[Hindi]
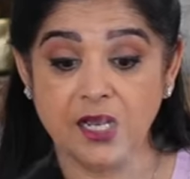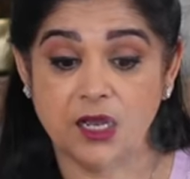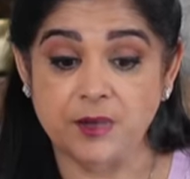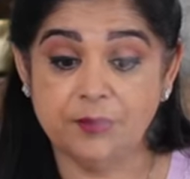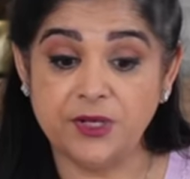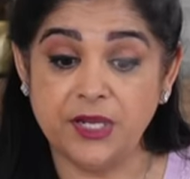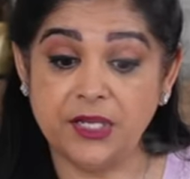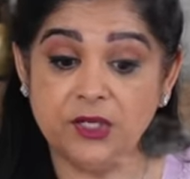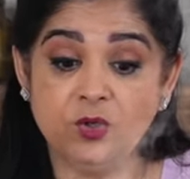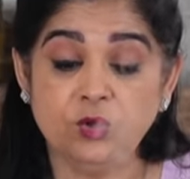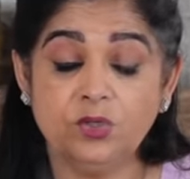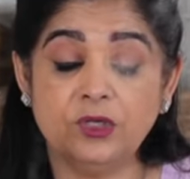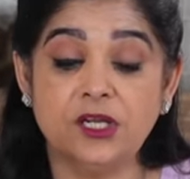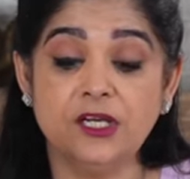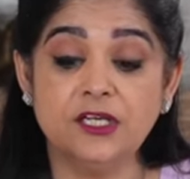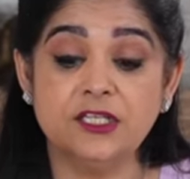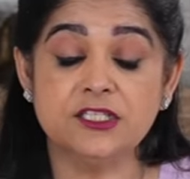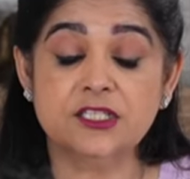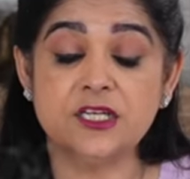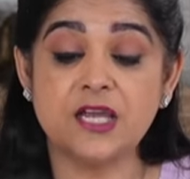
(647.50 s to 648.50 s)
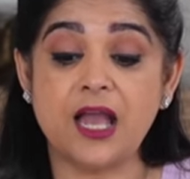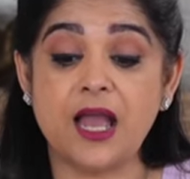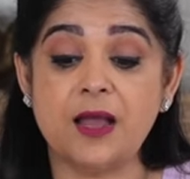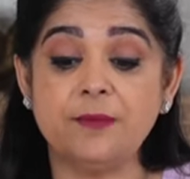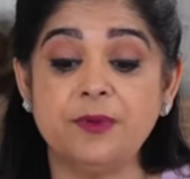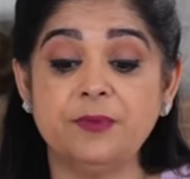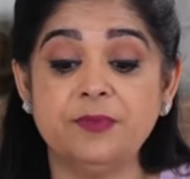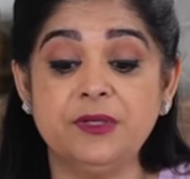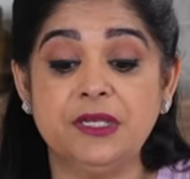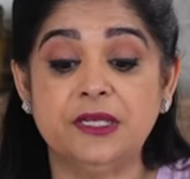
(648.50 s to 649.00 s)
अब यही नोट कर लीजिए
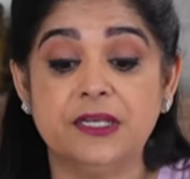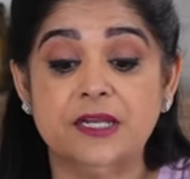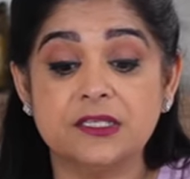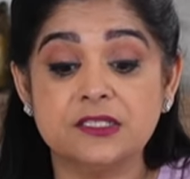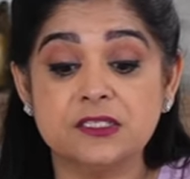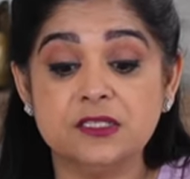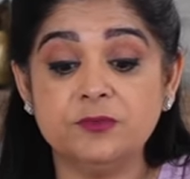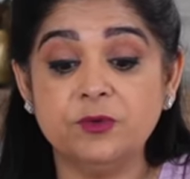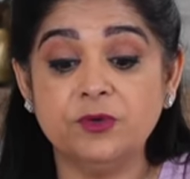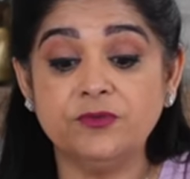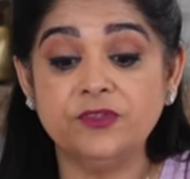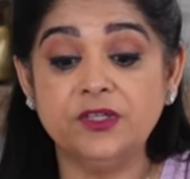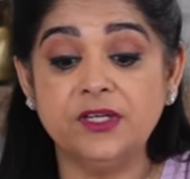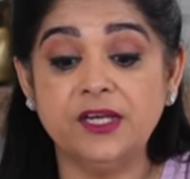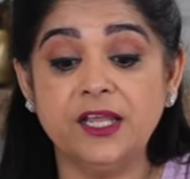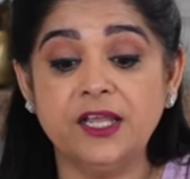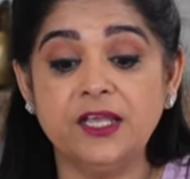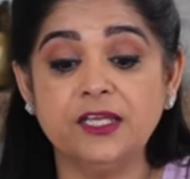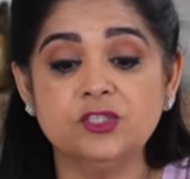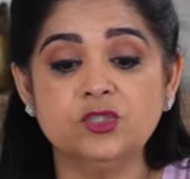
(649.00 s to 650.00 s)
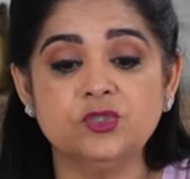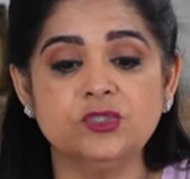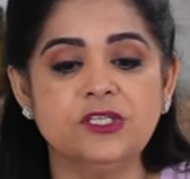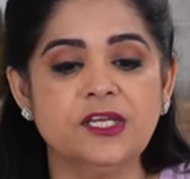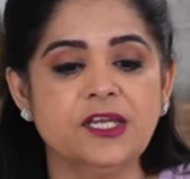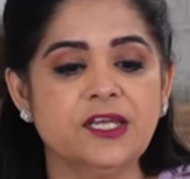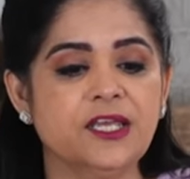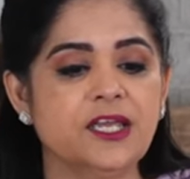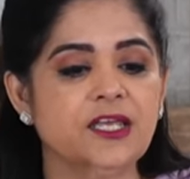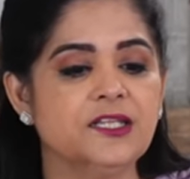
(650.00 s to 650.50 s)
आप अपनी नेक्स्ट टिप ऑफ द डे जो
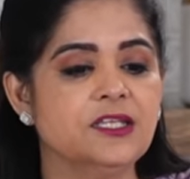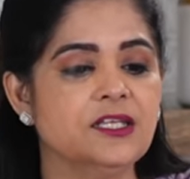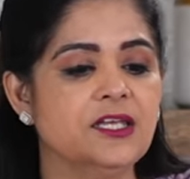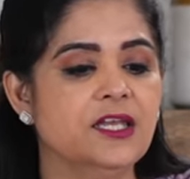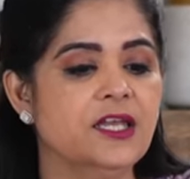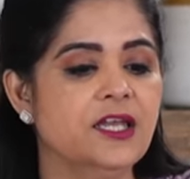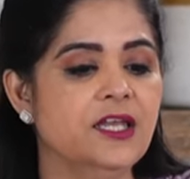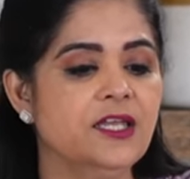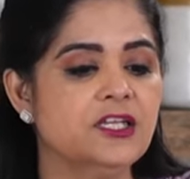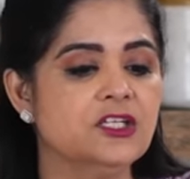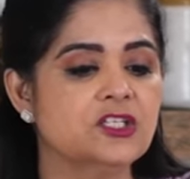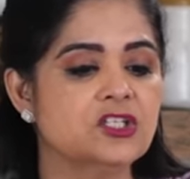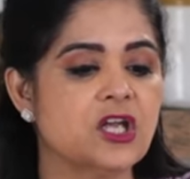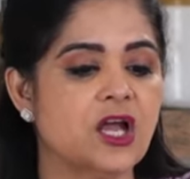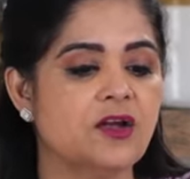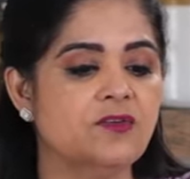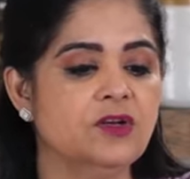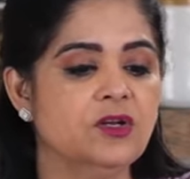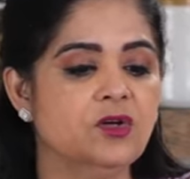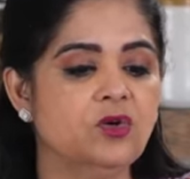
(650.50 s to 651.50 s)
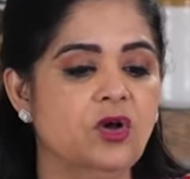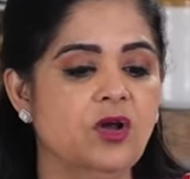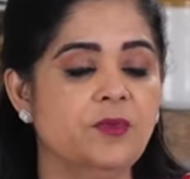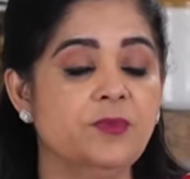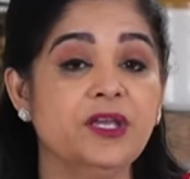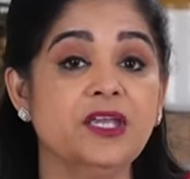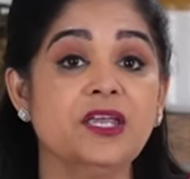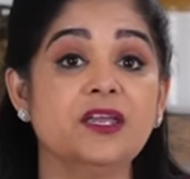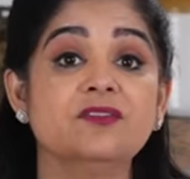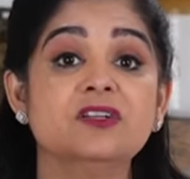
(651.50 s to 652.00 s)
ये कहती है कि चावल को
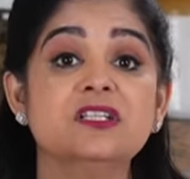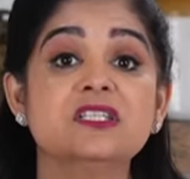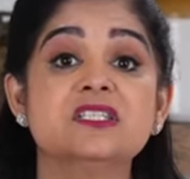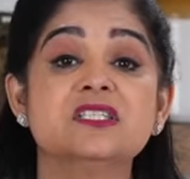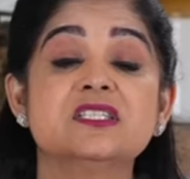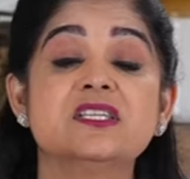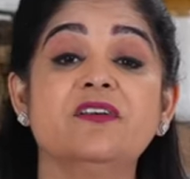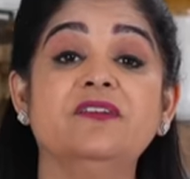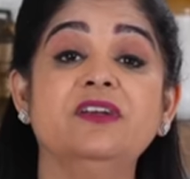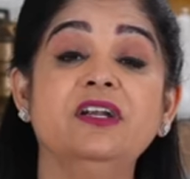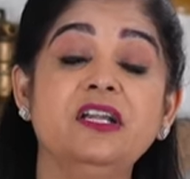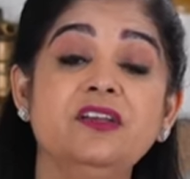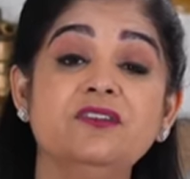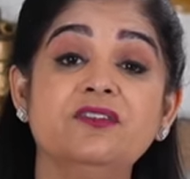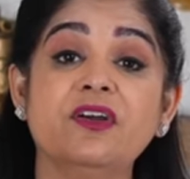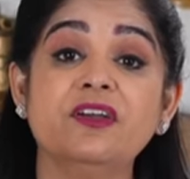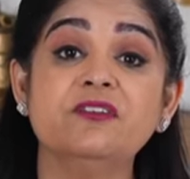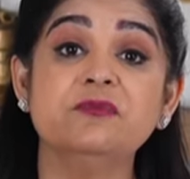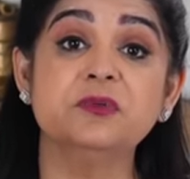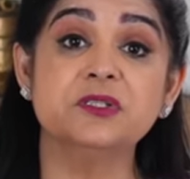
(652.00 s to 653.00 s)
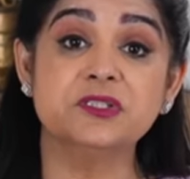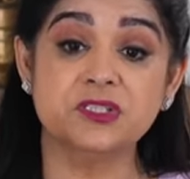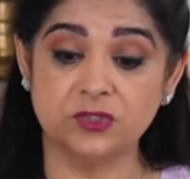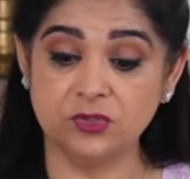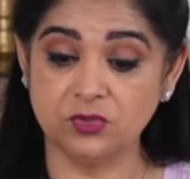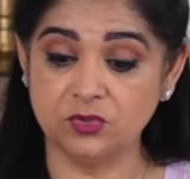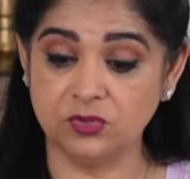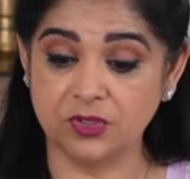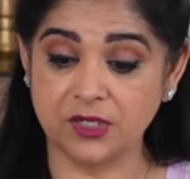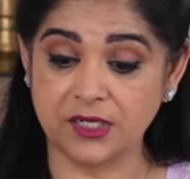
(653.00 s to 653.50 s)
हमें केवल 75
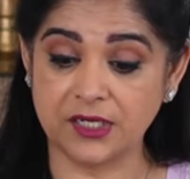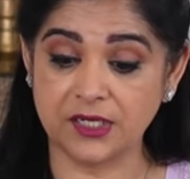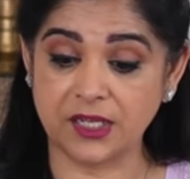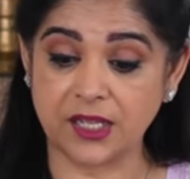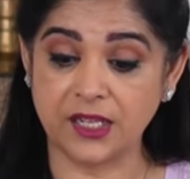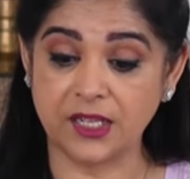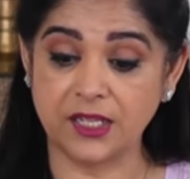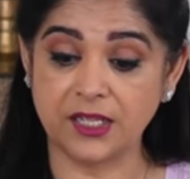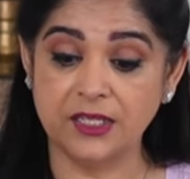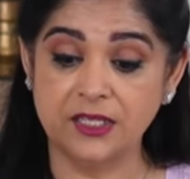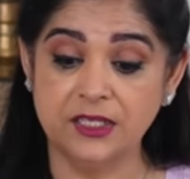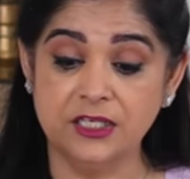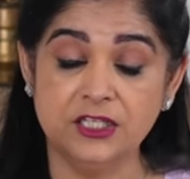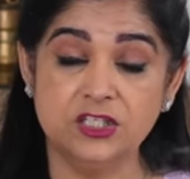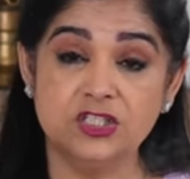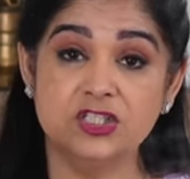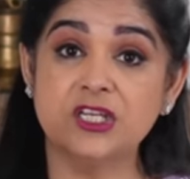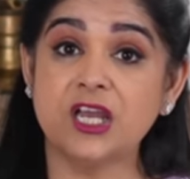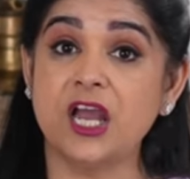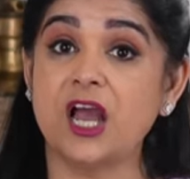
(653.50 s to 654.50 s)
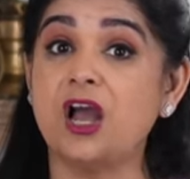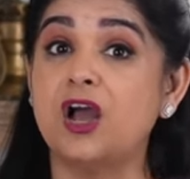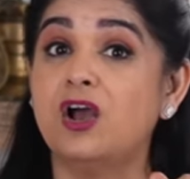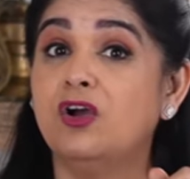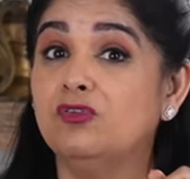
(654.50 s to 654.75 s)
परसेंट कुक करना है जी हाँ